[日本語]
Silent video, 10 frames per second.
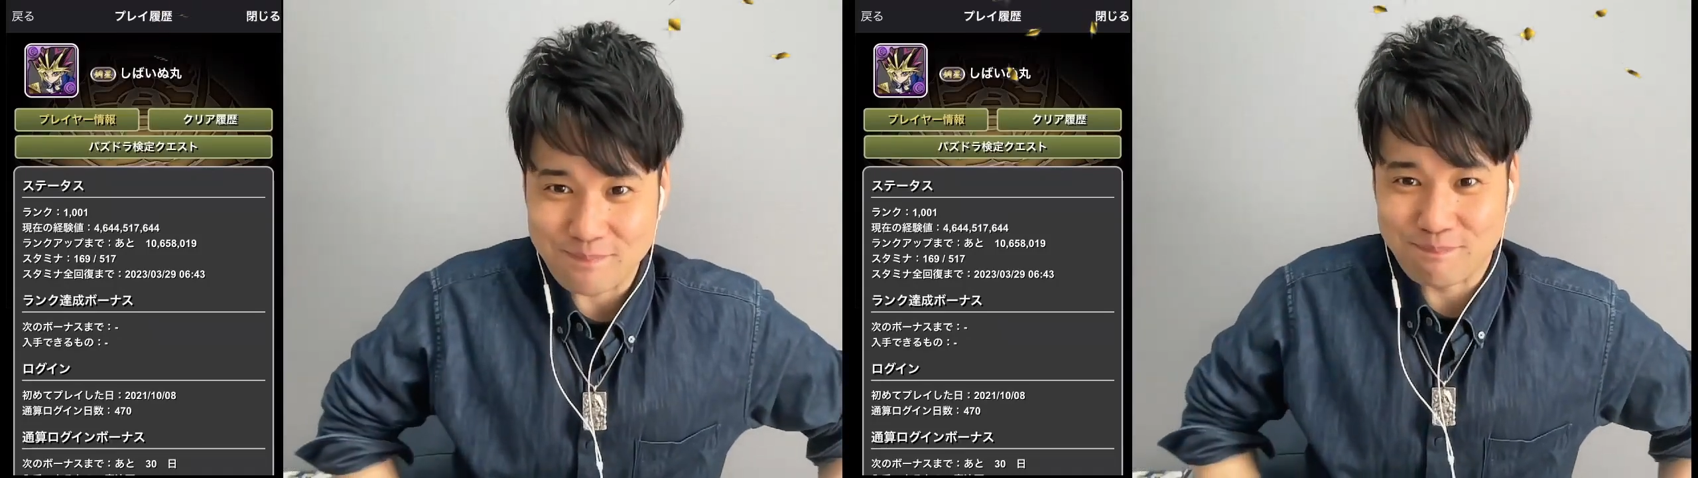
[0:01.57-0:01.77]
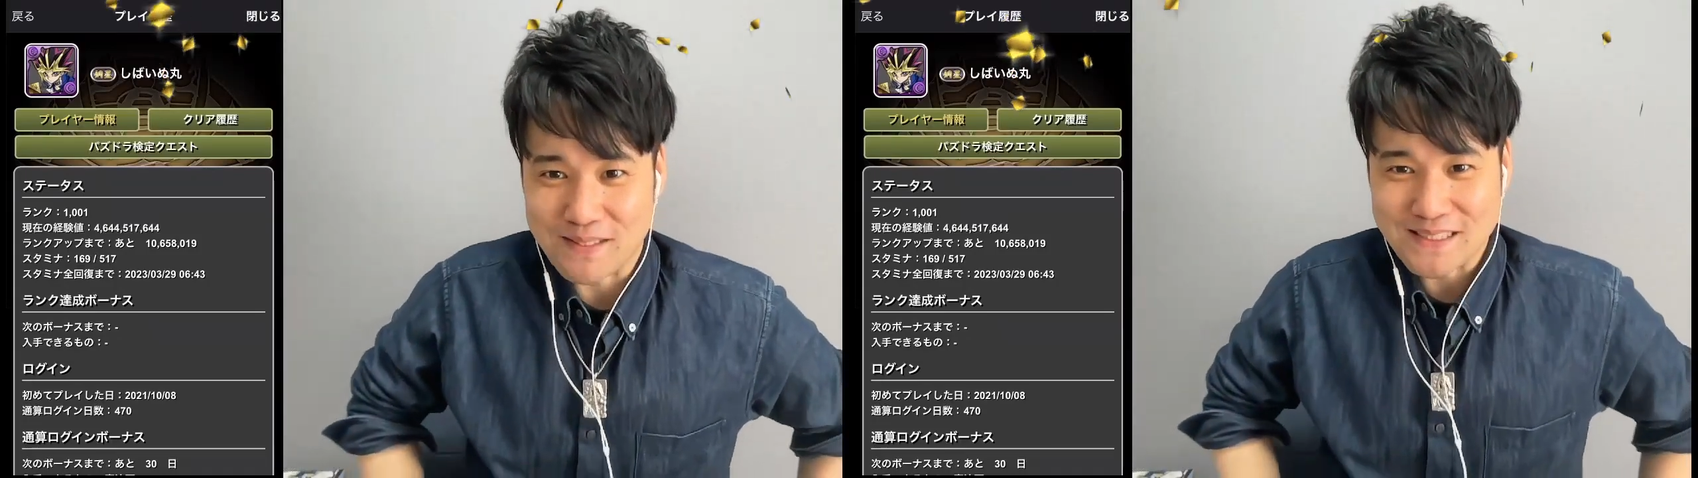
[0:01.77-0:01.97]

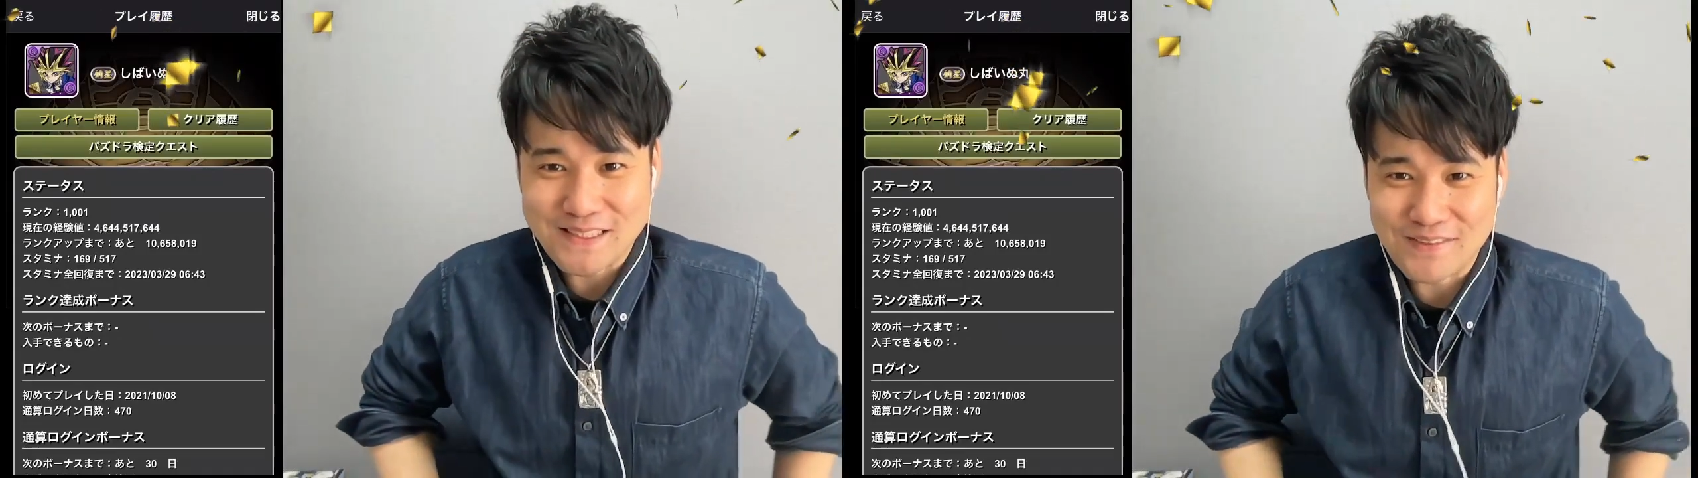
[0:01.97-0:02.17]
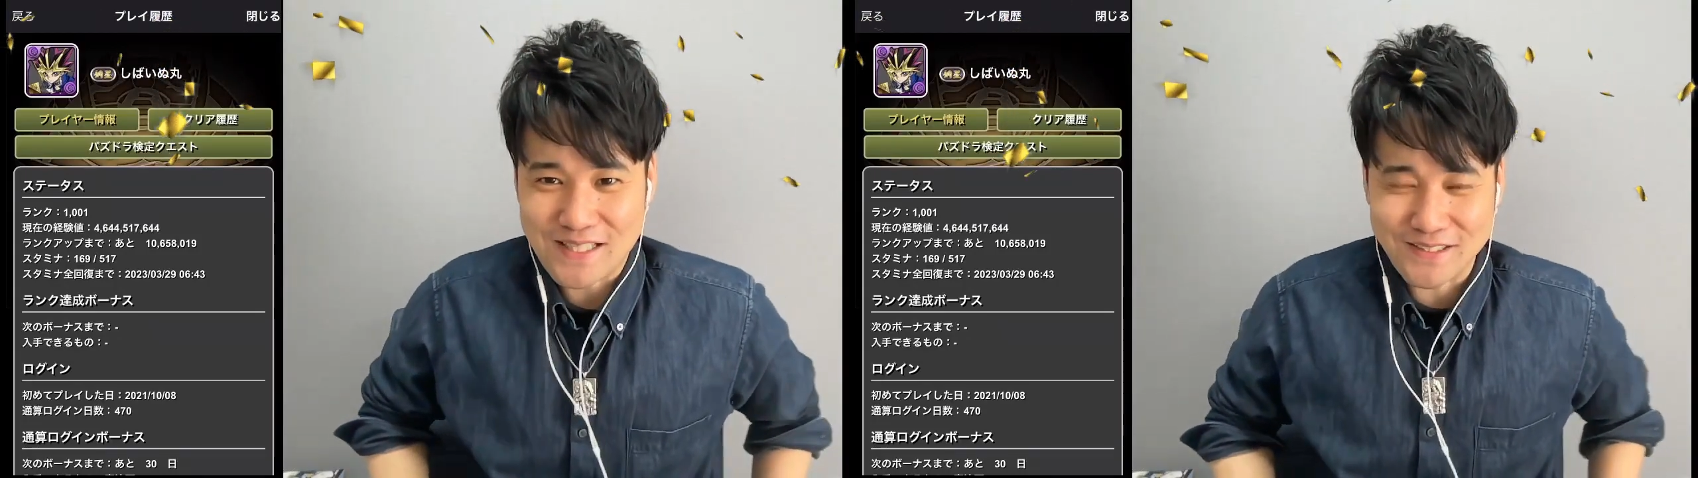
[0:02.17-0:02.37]

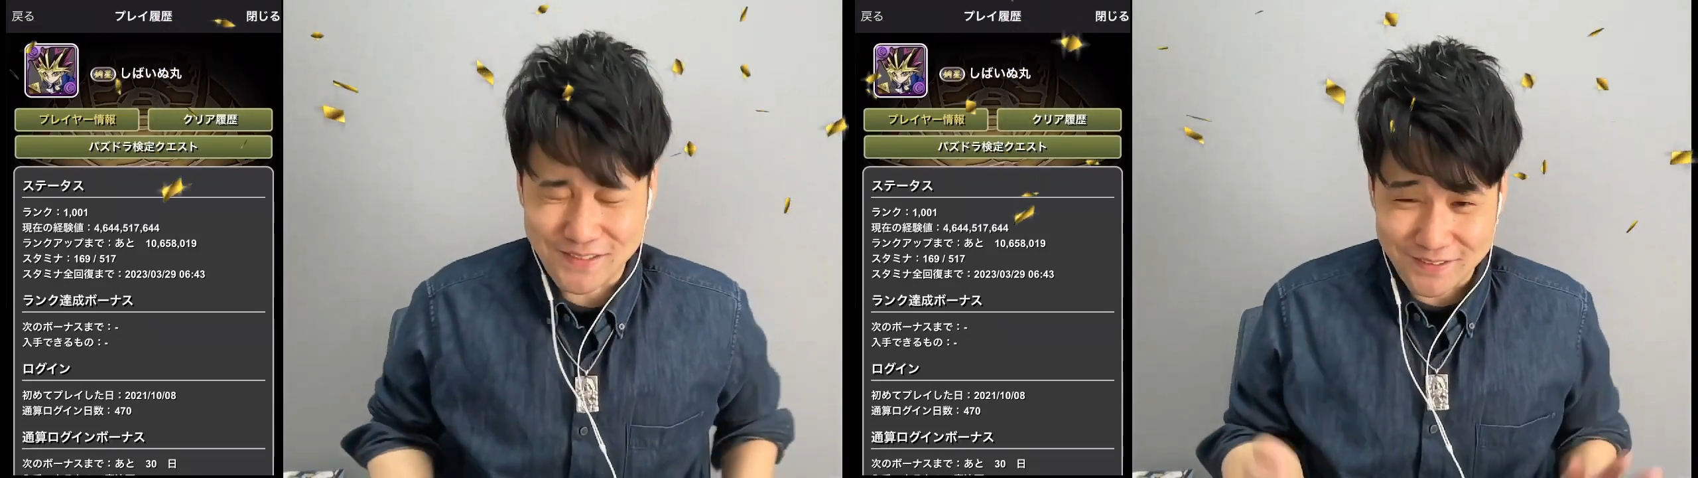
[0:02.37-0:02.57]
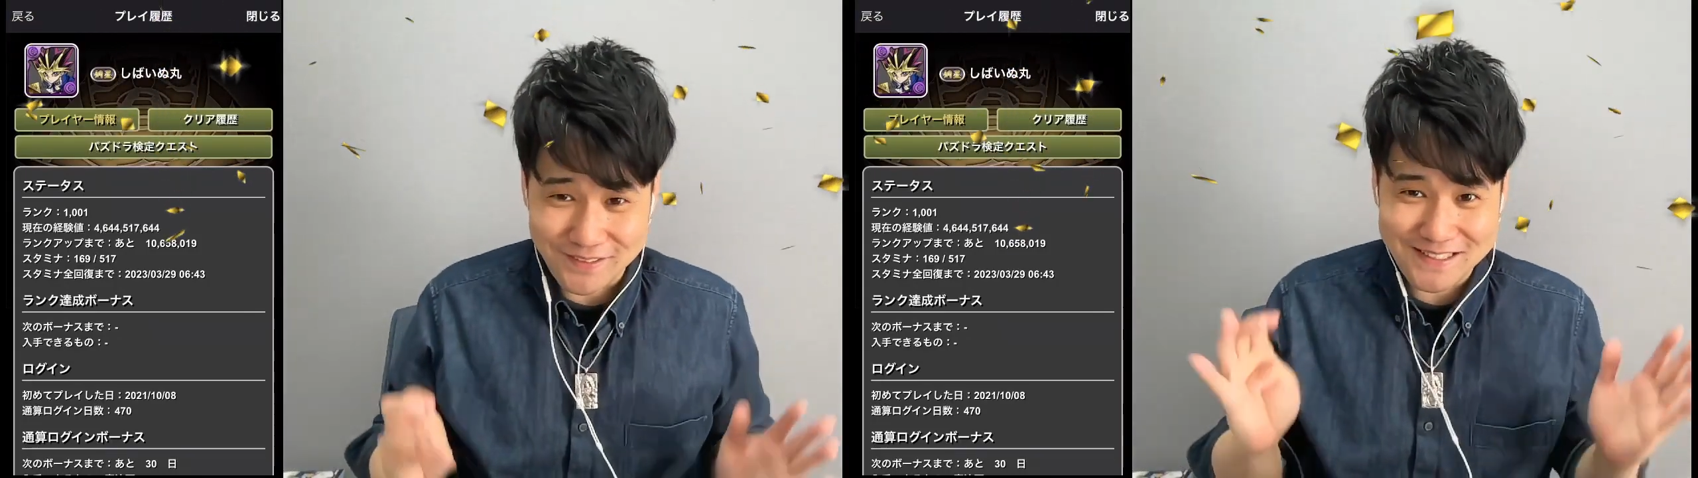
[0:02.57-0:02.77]
バズドラの
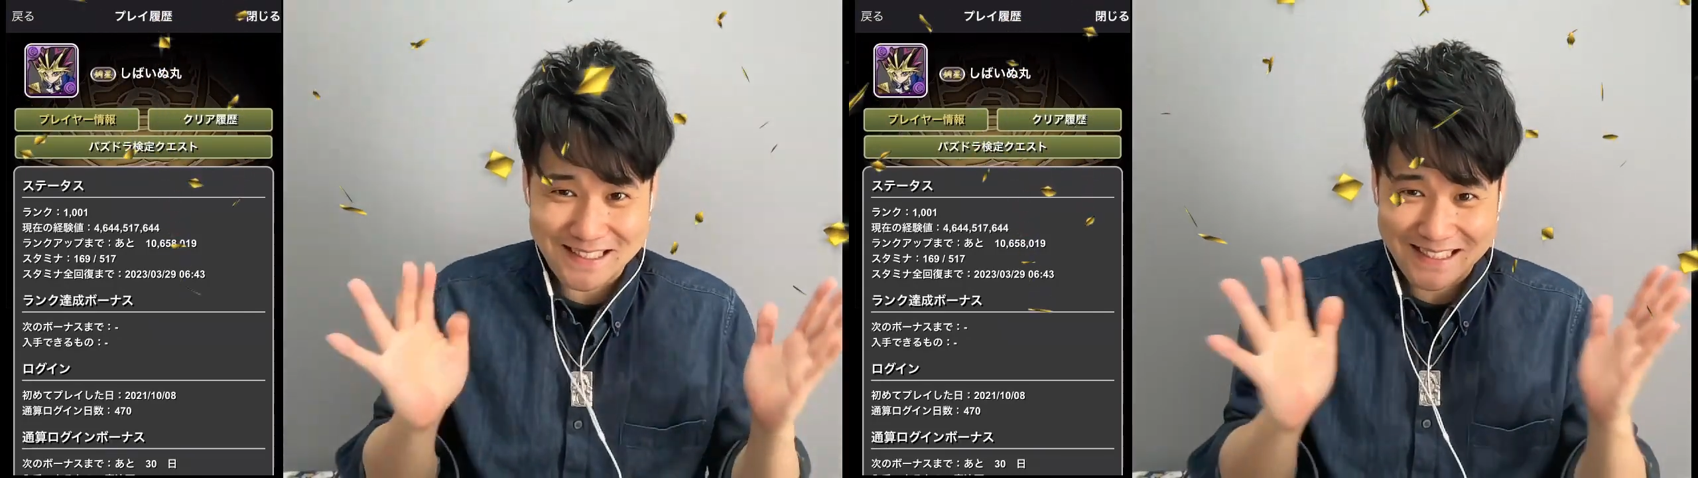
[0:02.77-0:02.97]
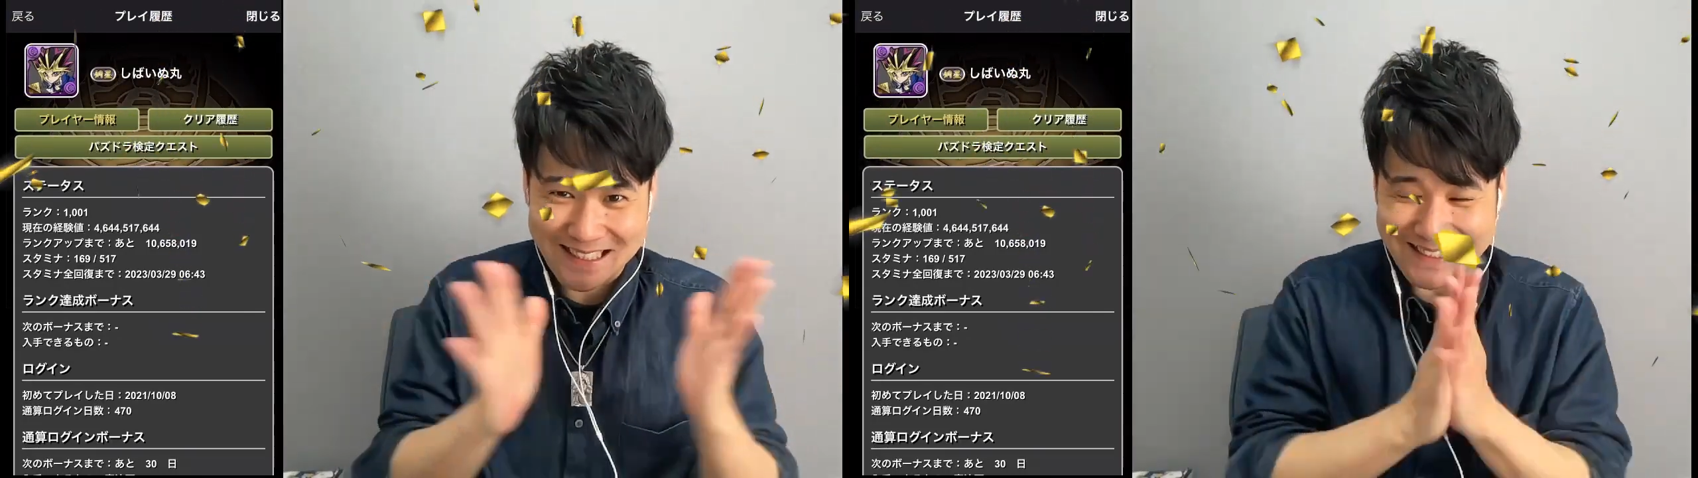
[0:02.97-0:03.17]
お時間
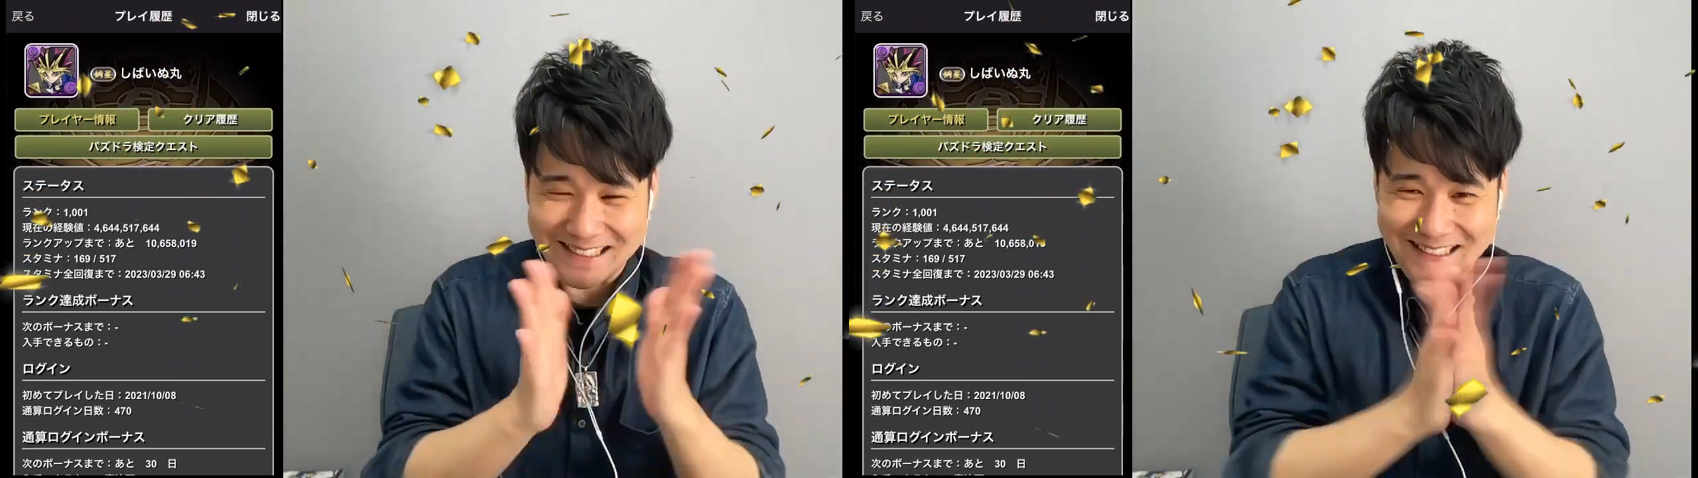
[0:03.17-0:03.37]
です。